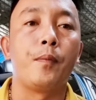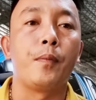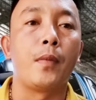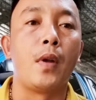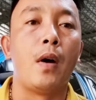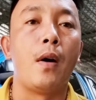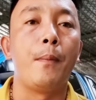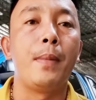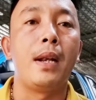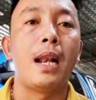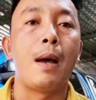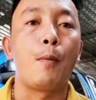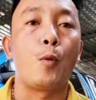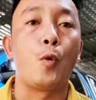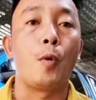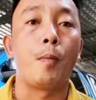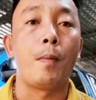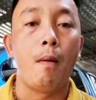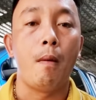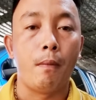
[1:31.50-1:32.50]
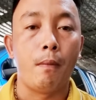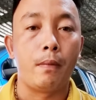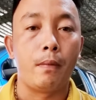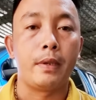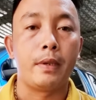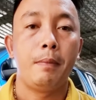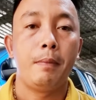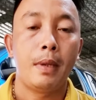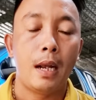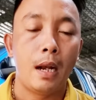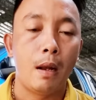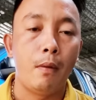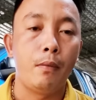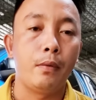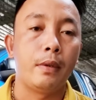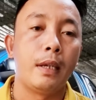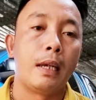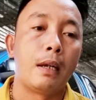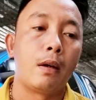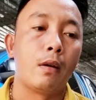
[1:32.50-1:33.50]
đó mình làm cột móc chim thay lông
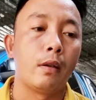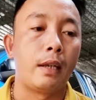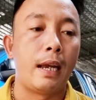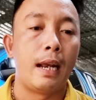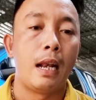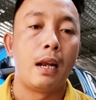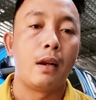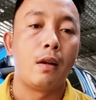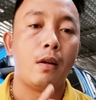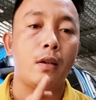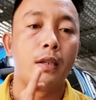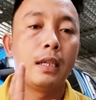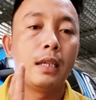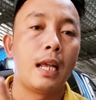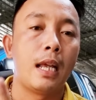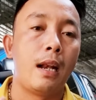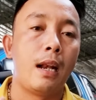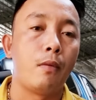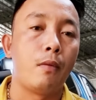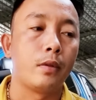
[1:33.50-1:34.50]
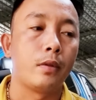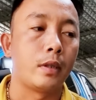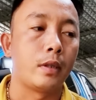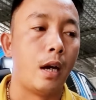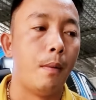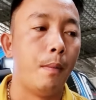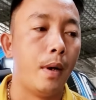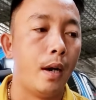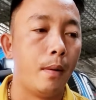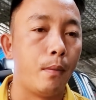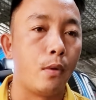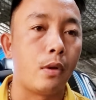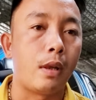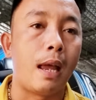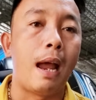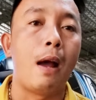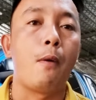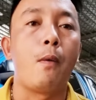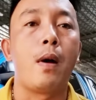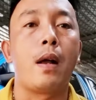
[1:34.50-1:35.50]
thì có thể là nó sẽ thay lông sớm hơn một
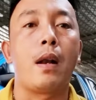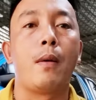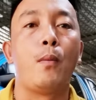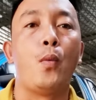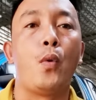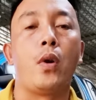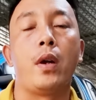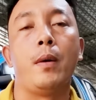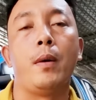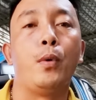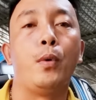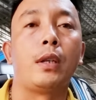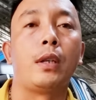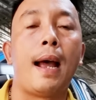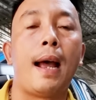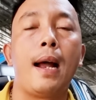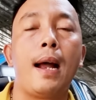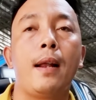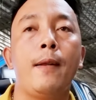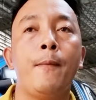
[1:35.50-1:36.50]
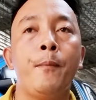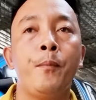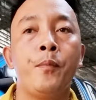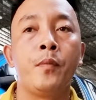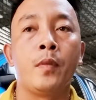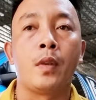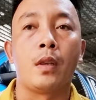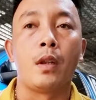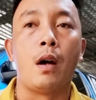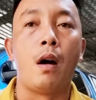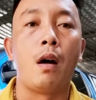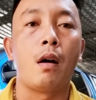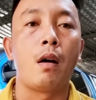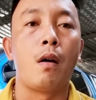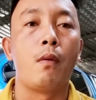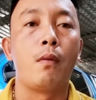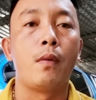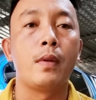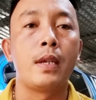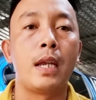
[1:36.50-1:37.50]
tháng hoặc là muộn hơn một tháng nó
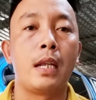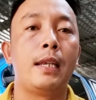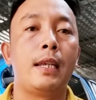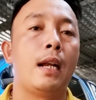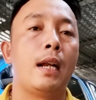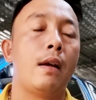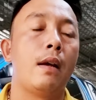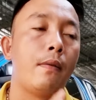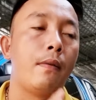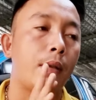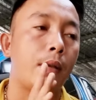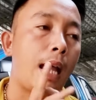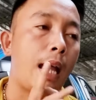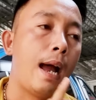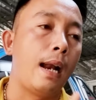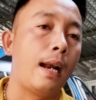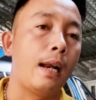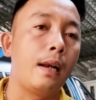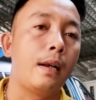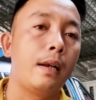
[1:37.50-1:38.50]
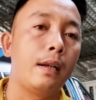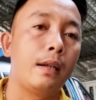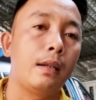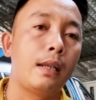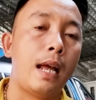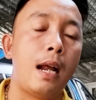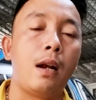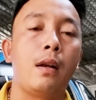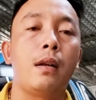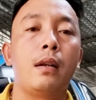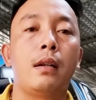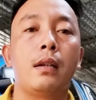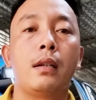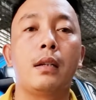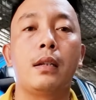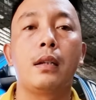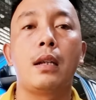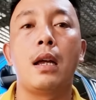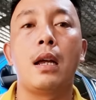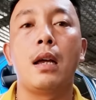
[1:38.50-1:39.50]
không có nhất thiết là tháng tháng
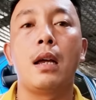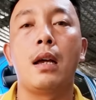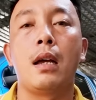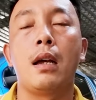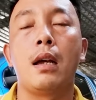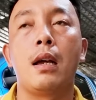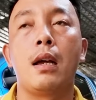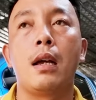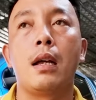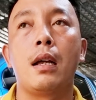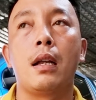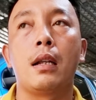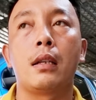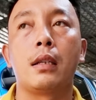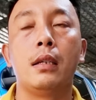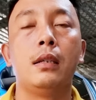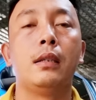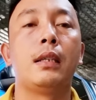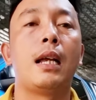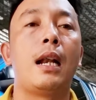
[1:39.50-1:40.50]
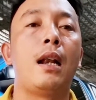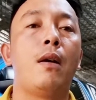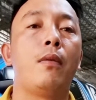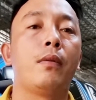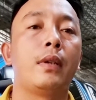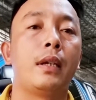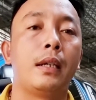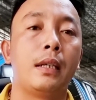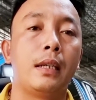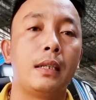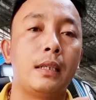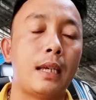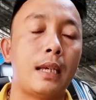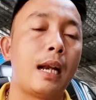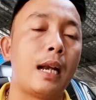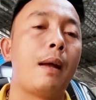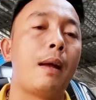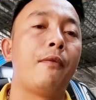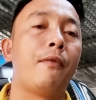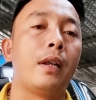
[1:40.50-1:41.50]
à, tư thay lông thì
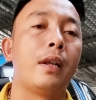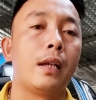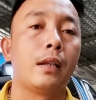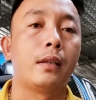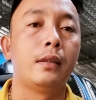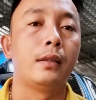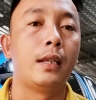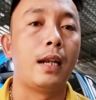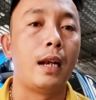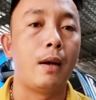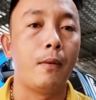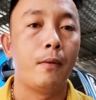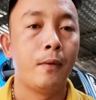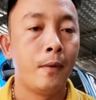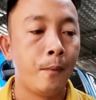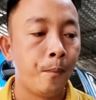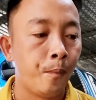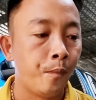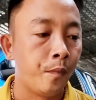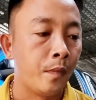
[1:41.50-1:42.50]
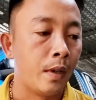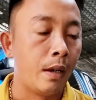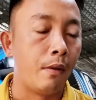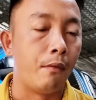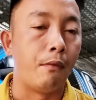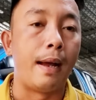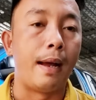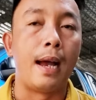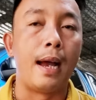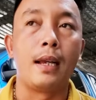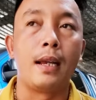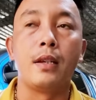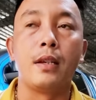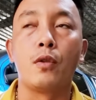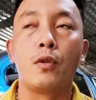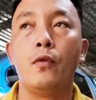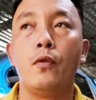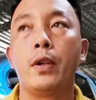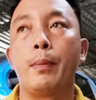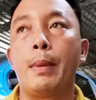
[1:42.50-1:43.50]
sang năm phải tháng tư thay lông và như
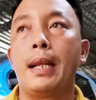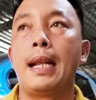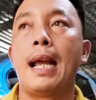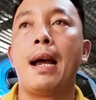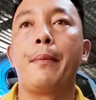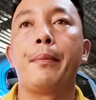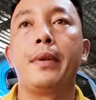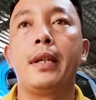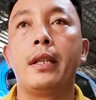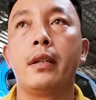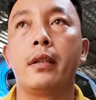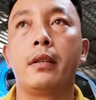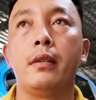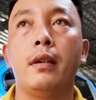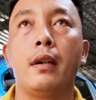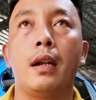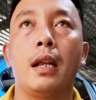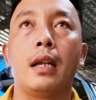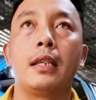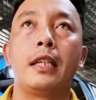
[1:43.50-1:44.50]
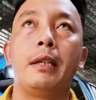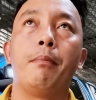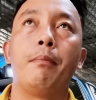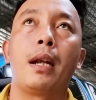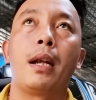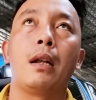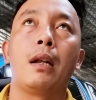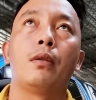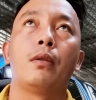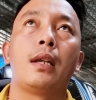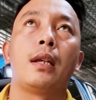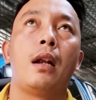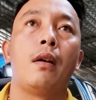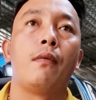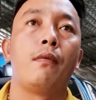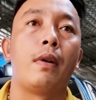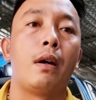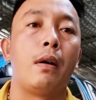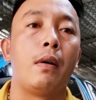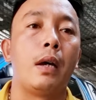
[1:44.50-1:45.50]
khu vực miền Nam thì thường thường là chim bắt đầu thay
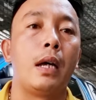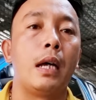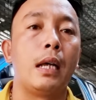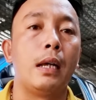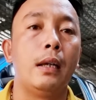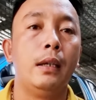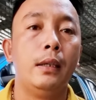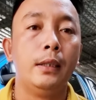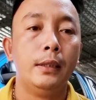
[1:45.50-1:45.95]
lông vào à,